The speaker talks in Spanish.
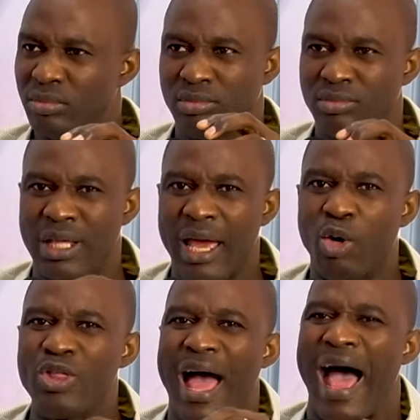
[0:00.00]
de
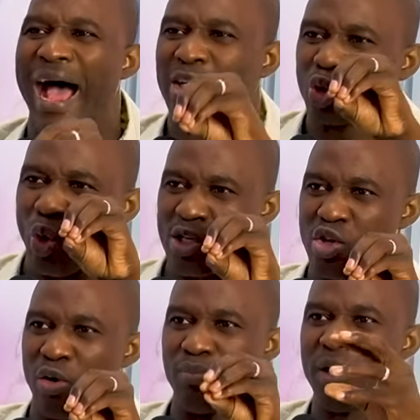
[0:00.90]
una
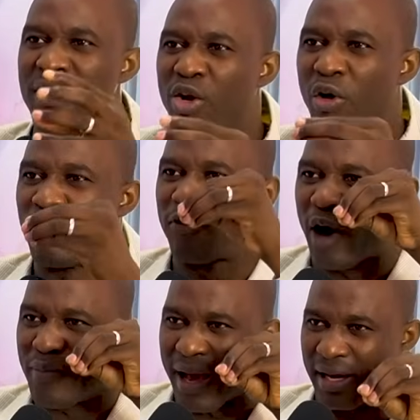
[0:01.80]
actuación, vivir
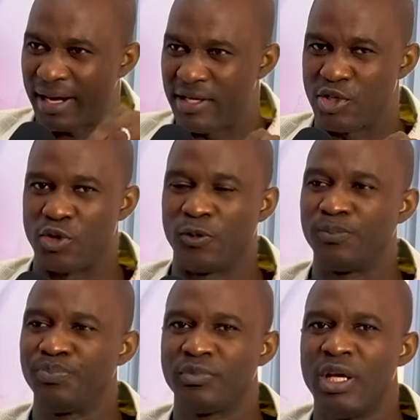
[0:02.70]
conforme a Cristo.
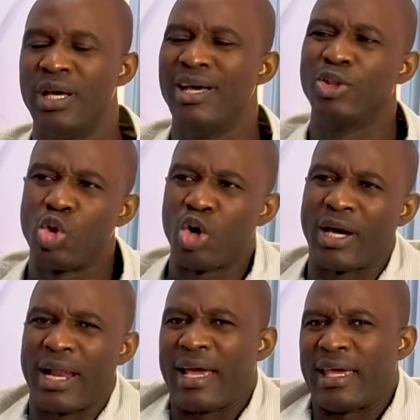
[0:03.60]
¿Tú
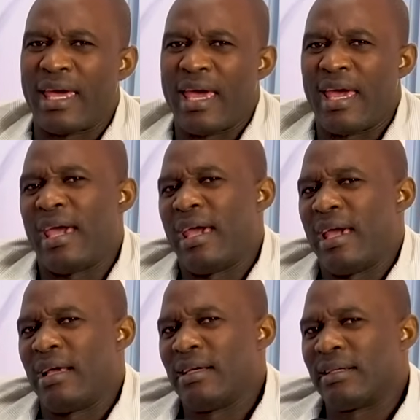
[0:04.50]
crees
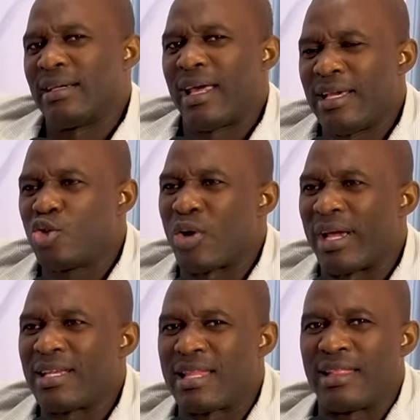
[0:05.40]
que Cristo en
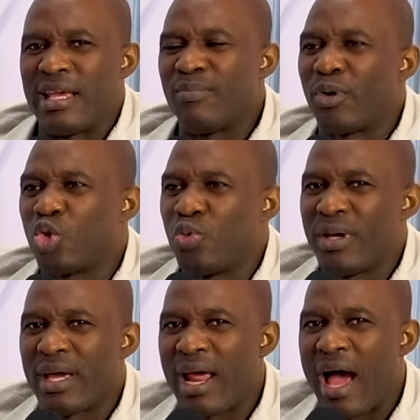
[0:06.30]
este tiempo
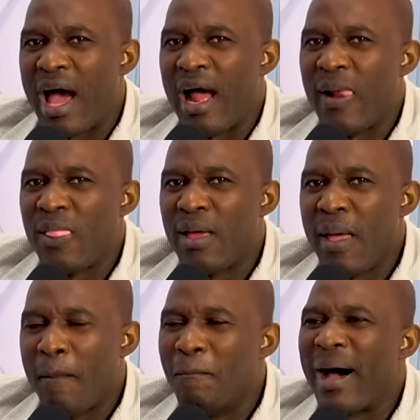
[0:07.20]
tuviera
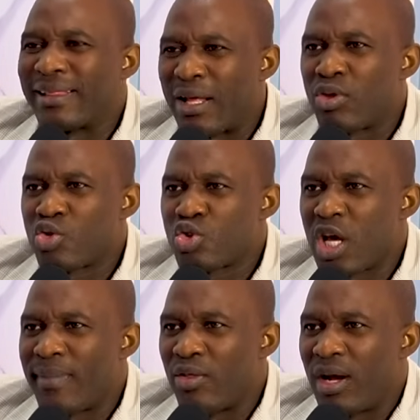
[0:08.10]
matando a sus
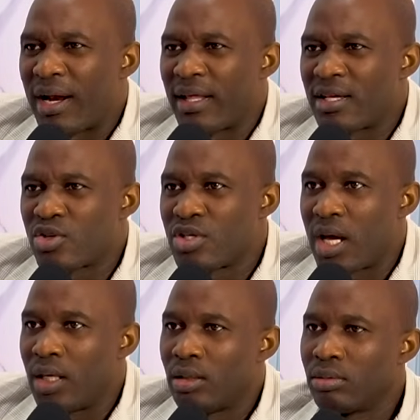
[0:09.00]
hermanos en las redes
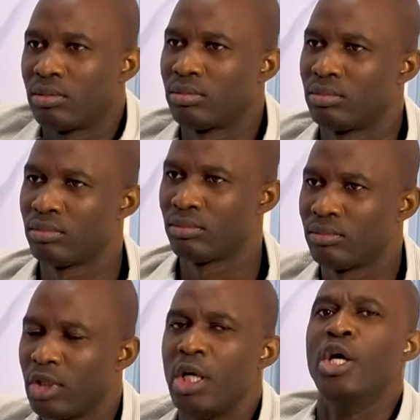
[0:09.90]
sociales? De ninguna forma o
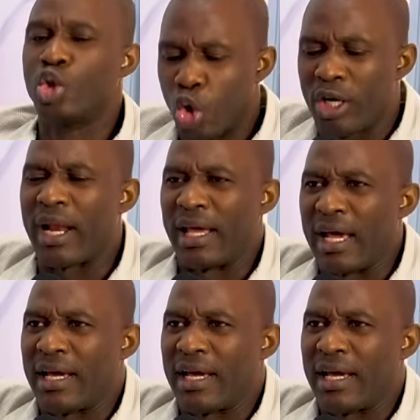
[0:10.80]
manera. ¿Tú crees que